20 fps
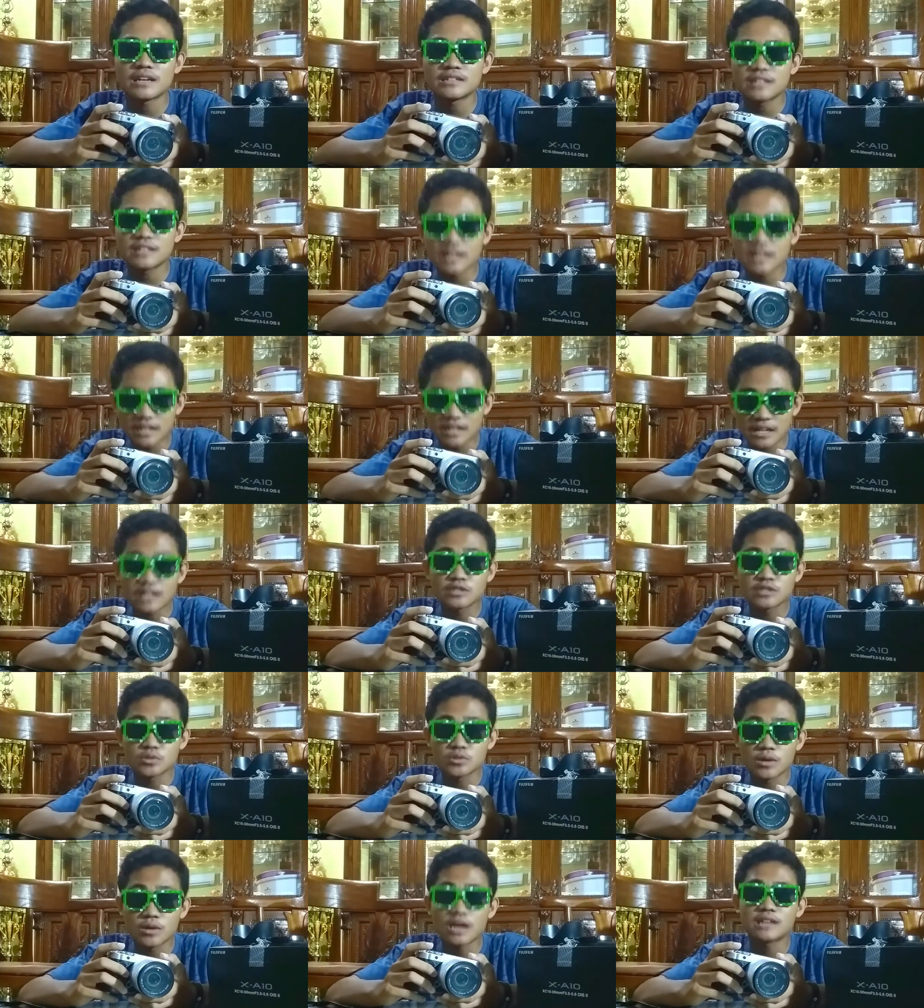kasih lihat kalian
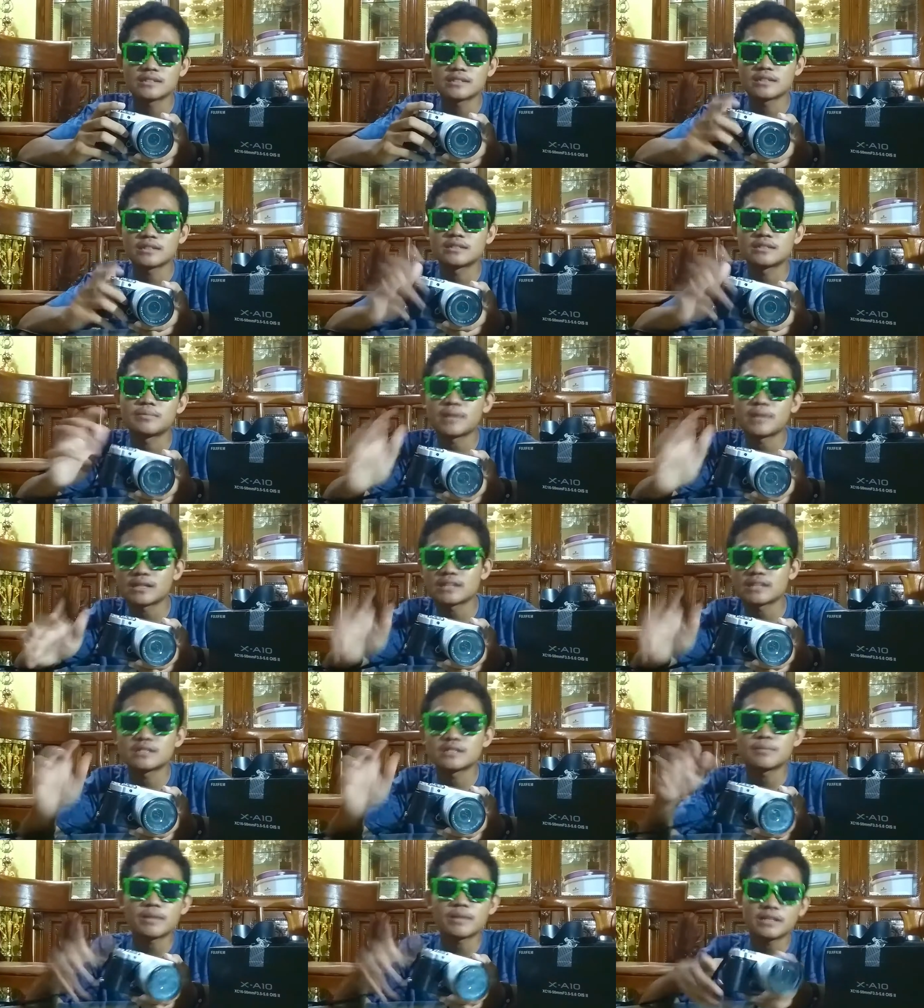juga hasil
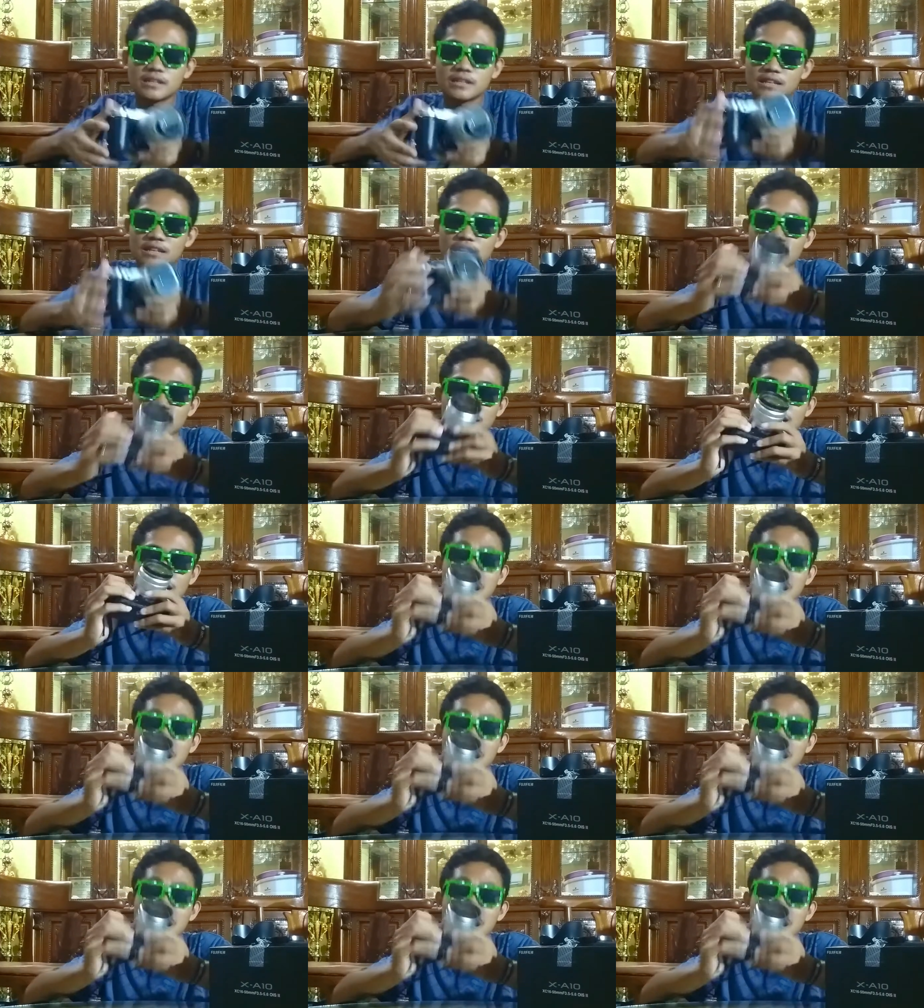jepretan-jepretan dari